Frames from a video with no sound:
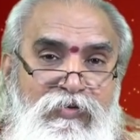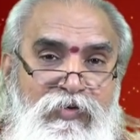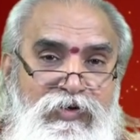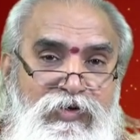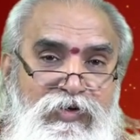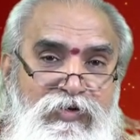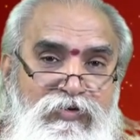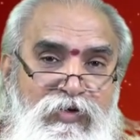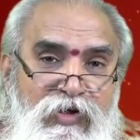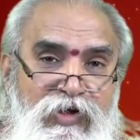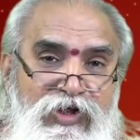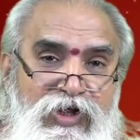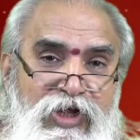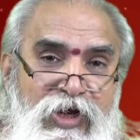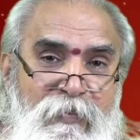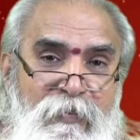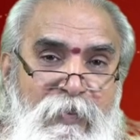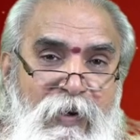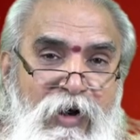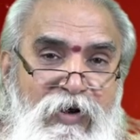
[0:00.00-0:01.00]
కొంచెం
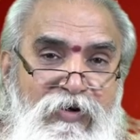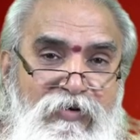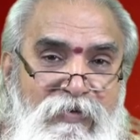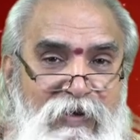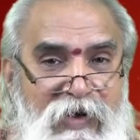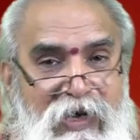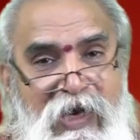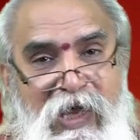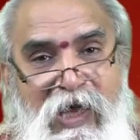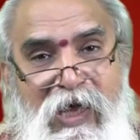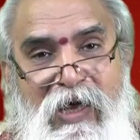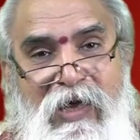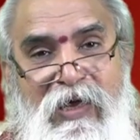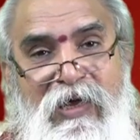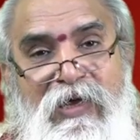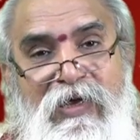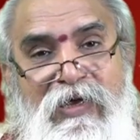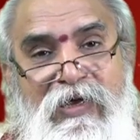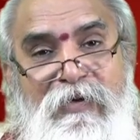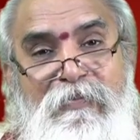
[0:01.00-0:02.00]
తొందరపాటు వలన
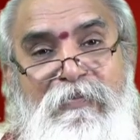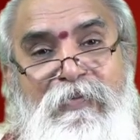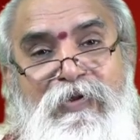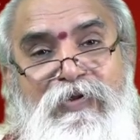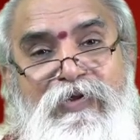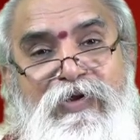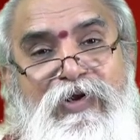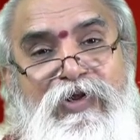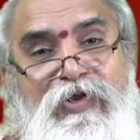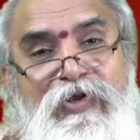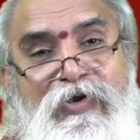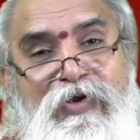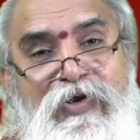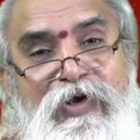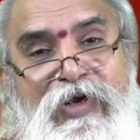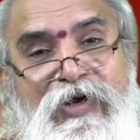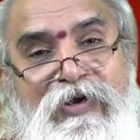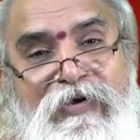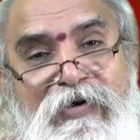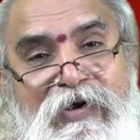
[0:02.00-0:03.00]
ఇబ్బందులు
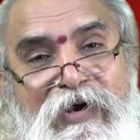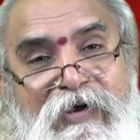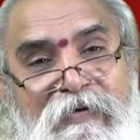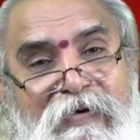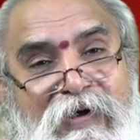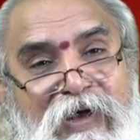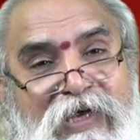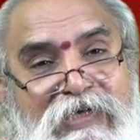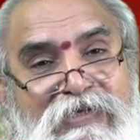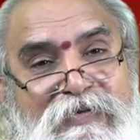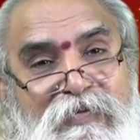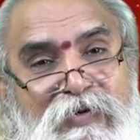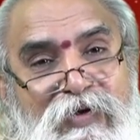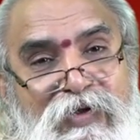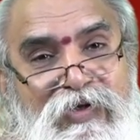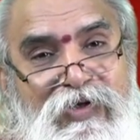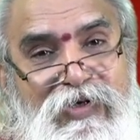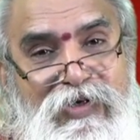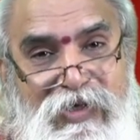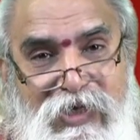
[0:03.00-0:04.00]
ఎదుర్కొనేటువంటి అవకాశం ఉన్న
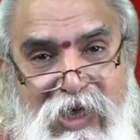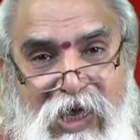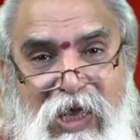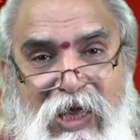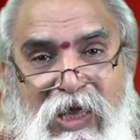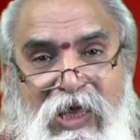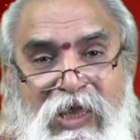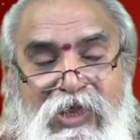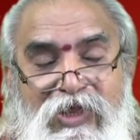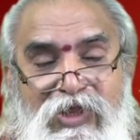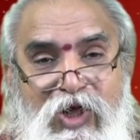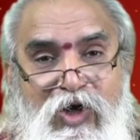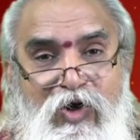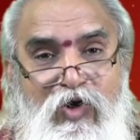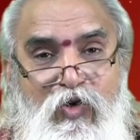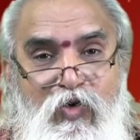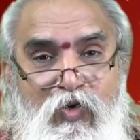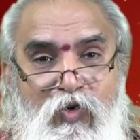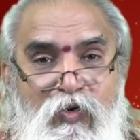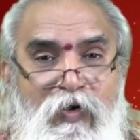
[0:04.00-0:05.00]
దృష్ట్యా
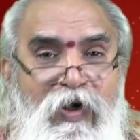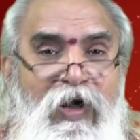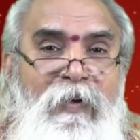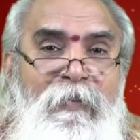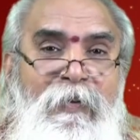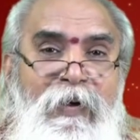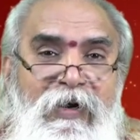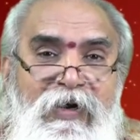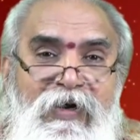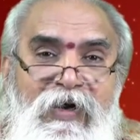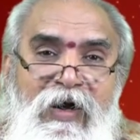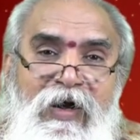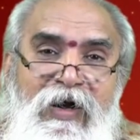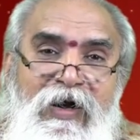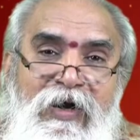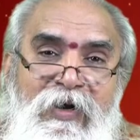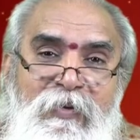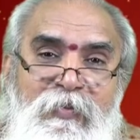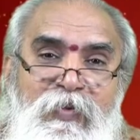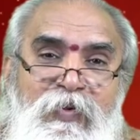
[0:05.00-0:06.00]
తక్కువగా
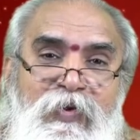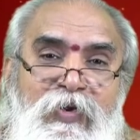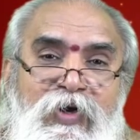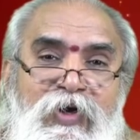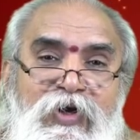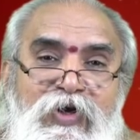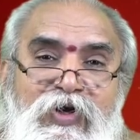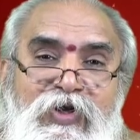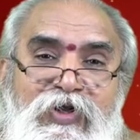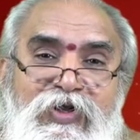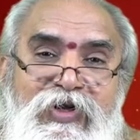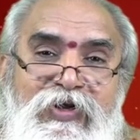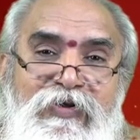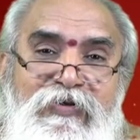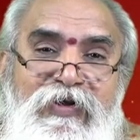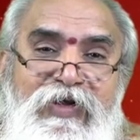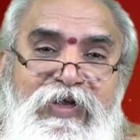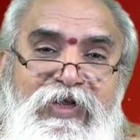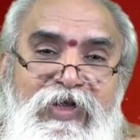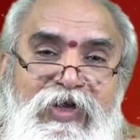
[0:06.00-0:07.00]
మాట్లాడడము ఎదుటి
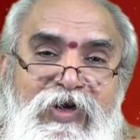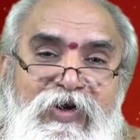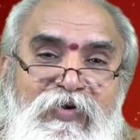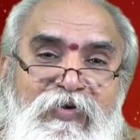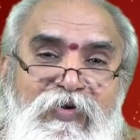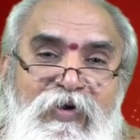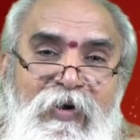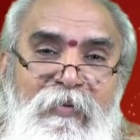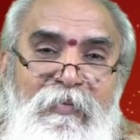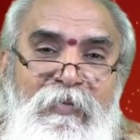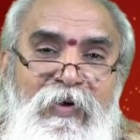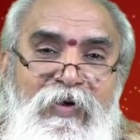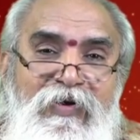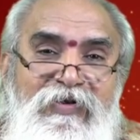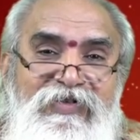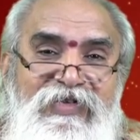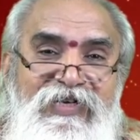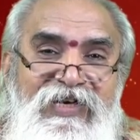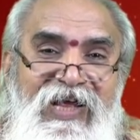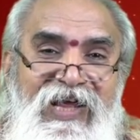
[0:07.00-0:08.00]
వ్యక్తి ఎక్కువగా
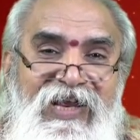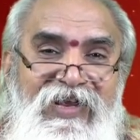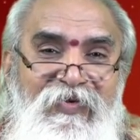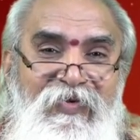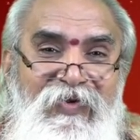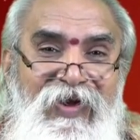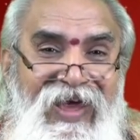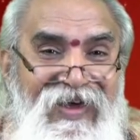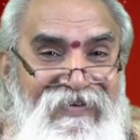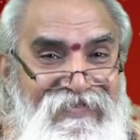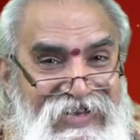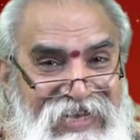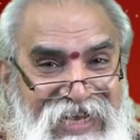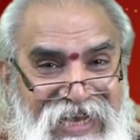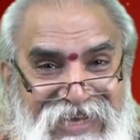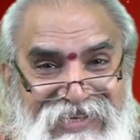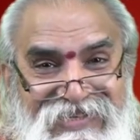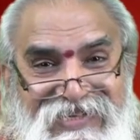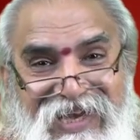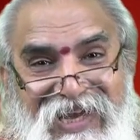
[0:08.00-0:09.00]
మేలు చేయడానికి ఉన్న
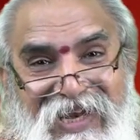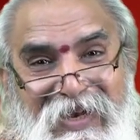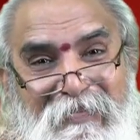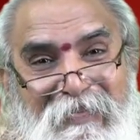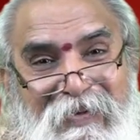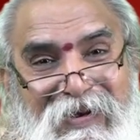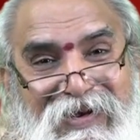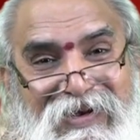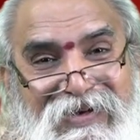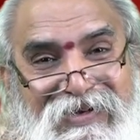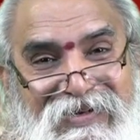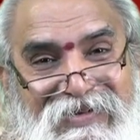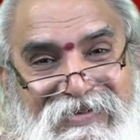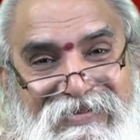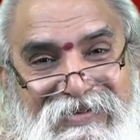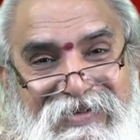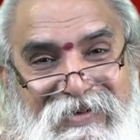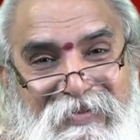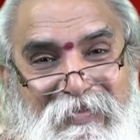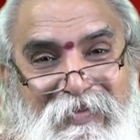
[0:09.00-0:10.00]
అవకాశాన్ని
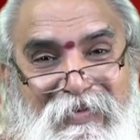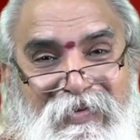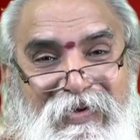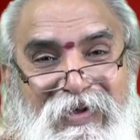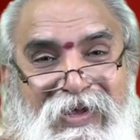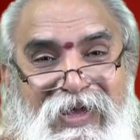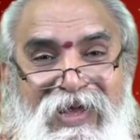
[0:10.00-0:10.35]
పరీక్షించడము